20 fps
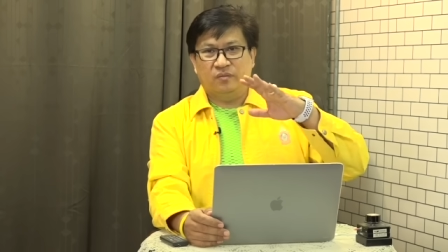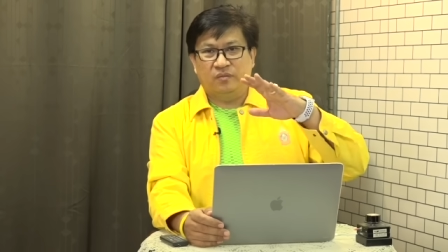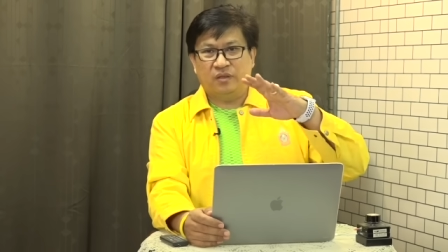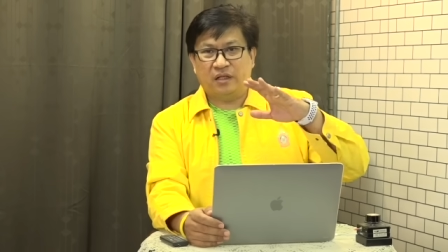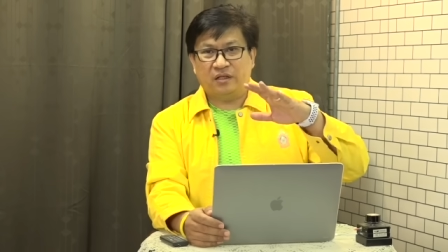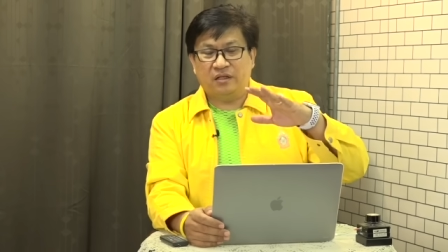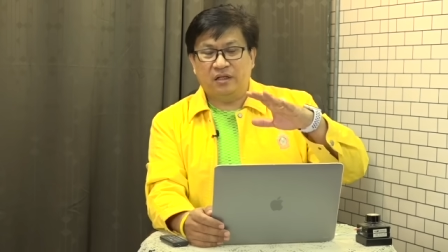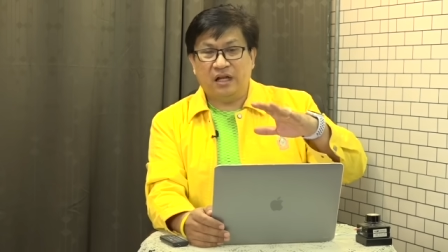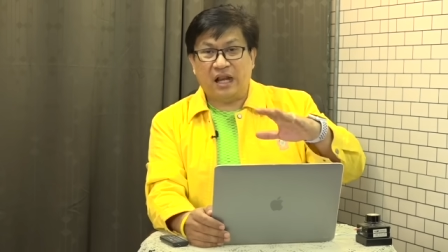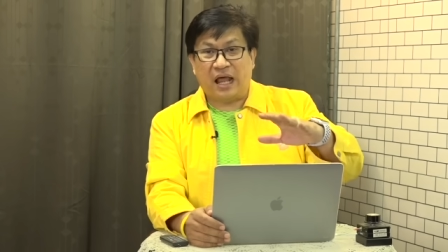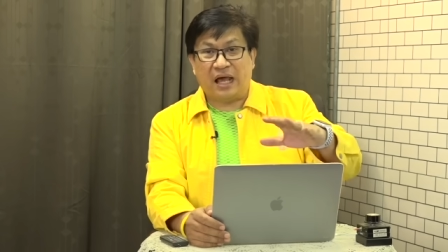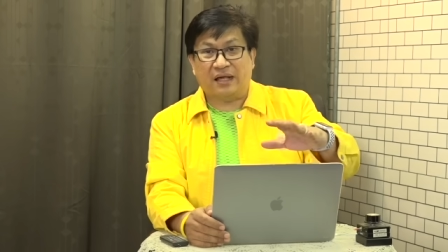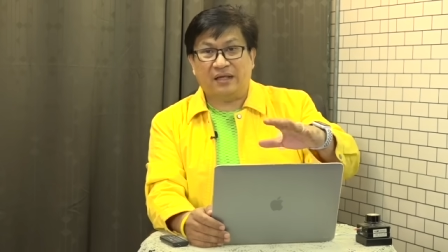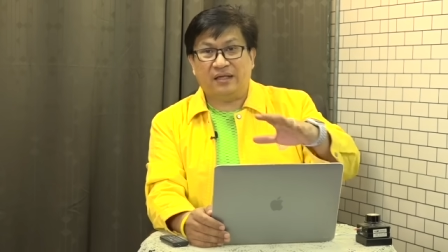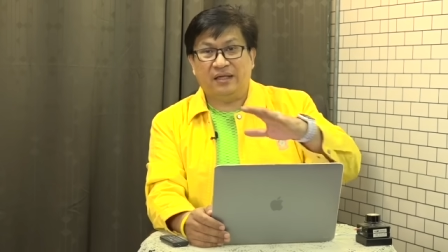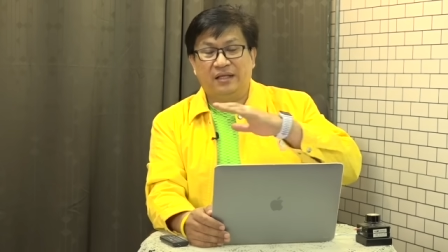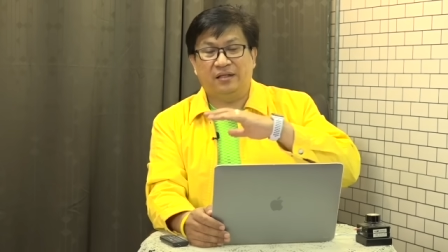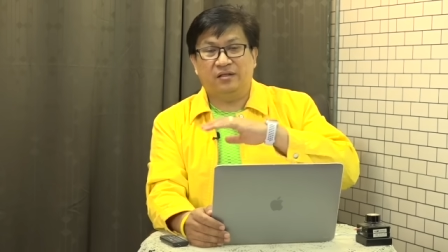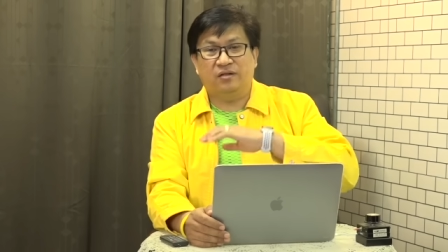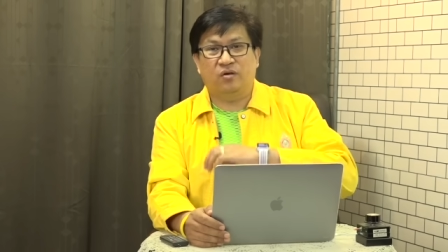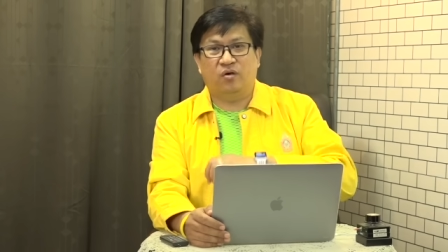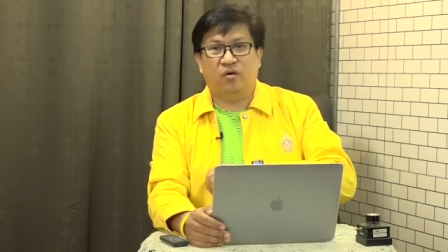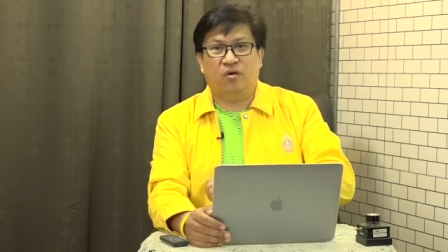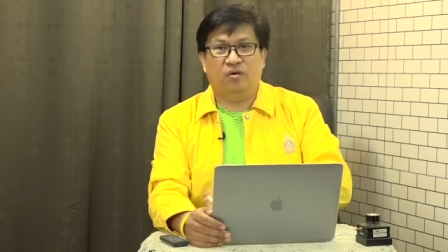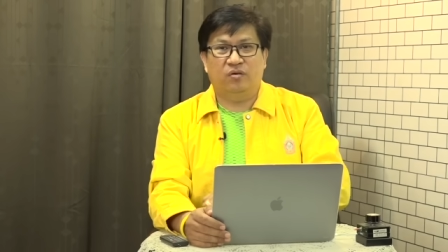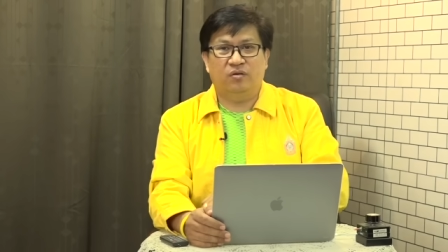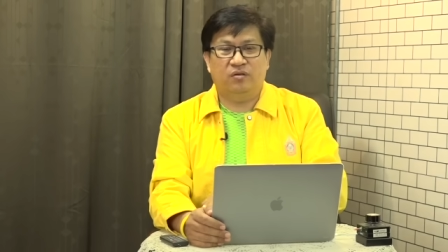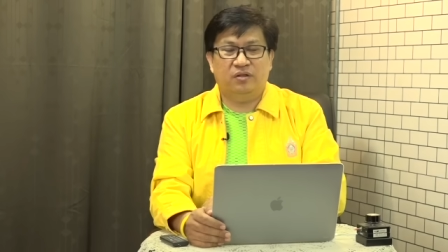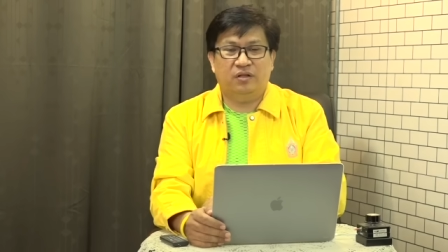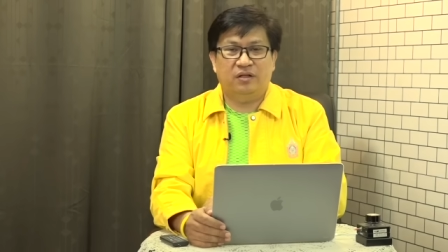นั่นคือหลักคิดของ
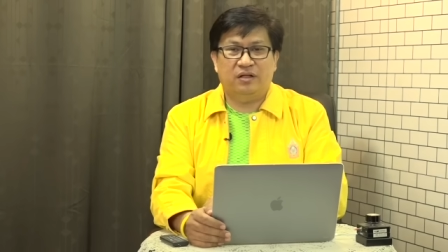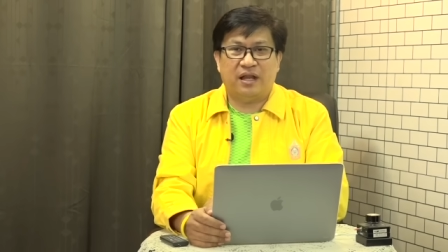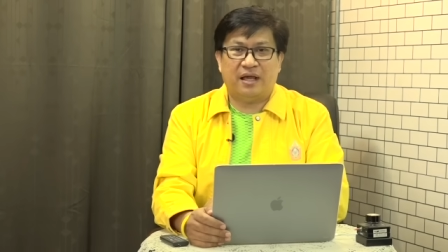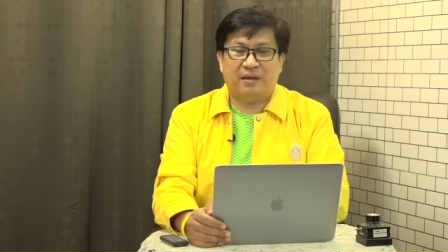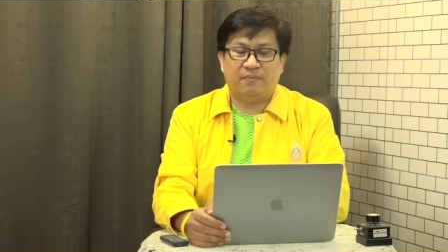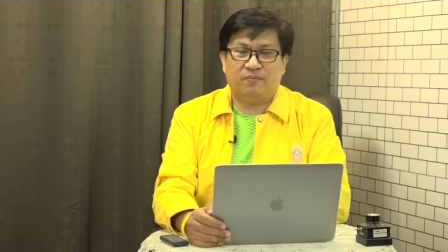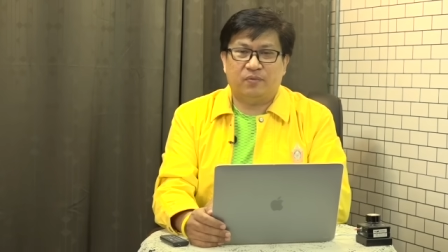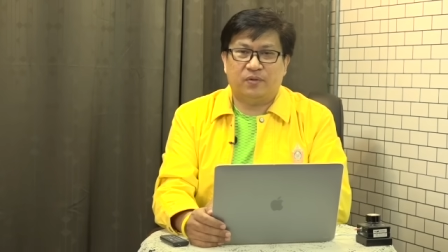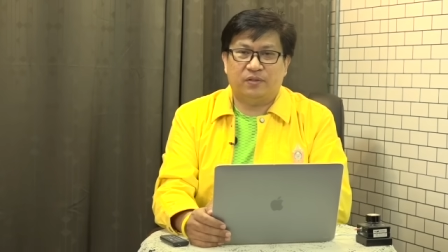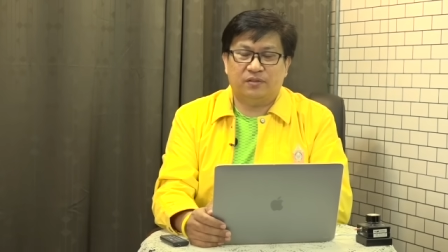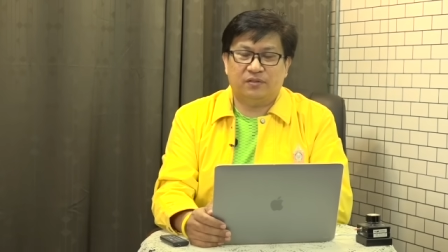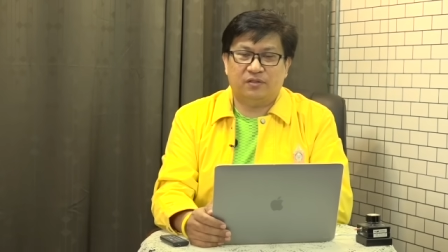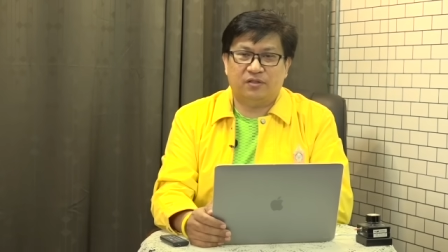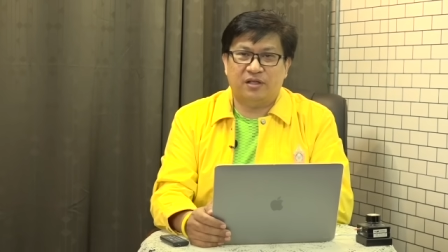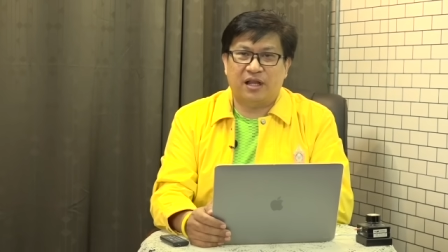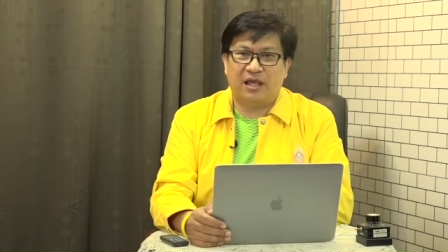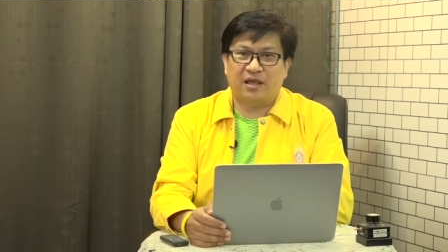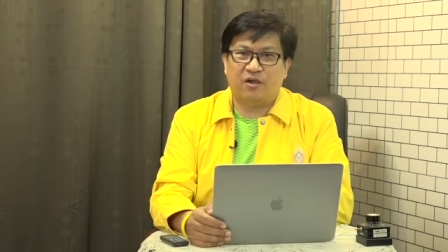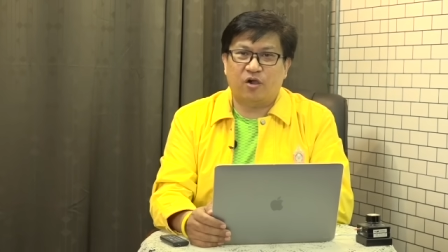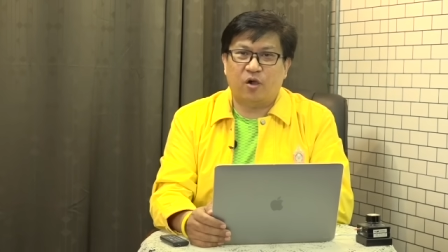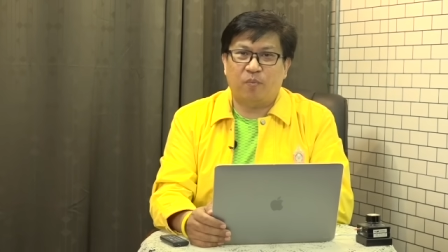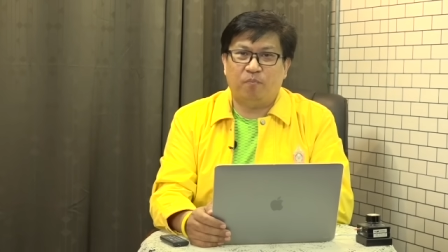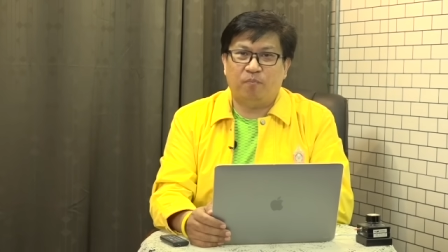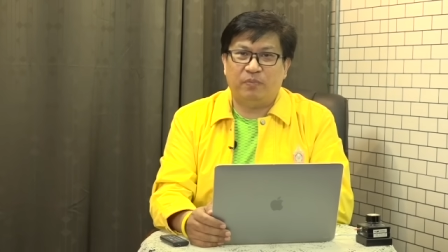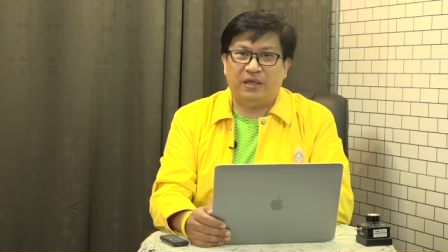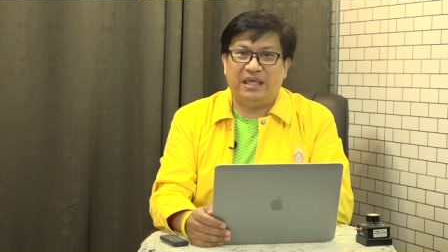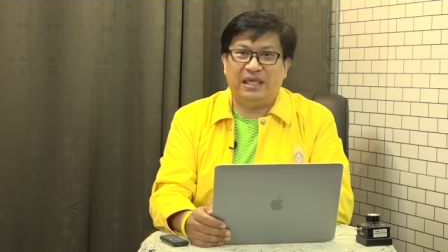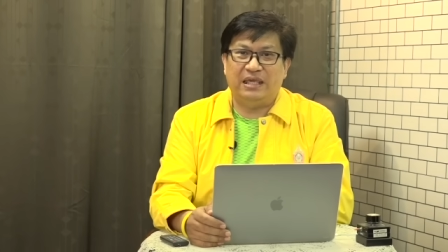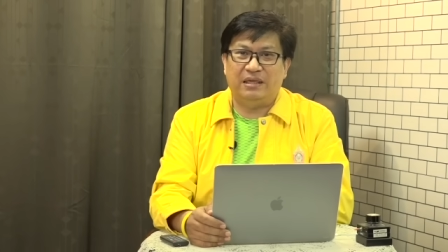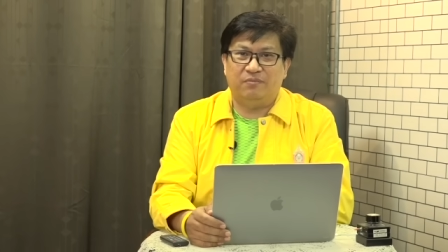นักนักก๊อป
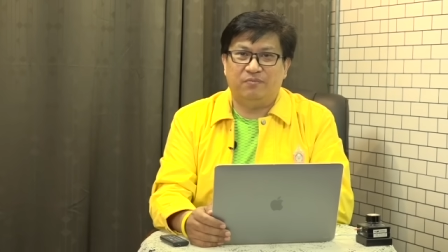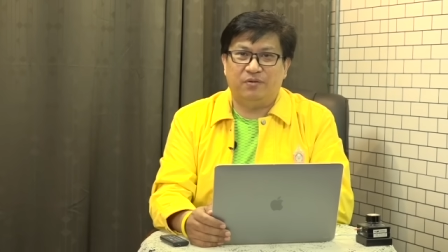ปี้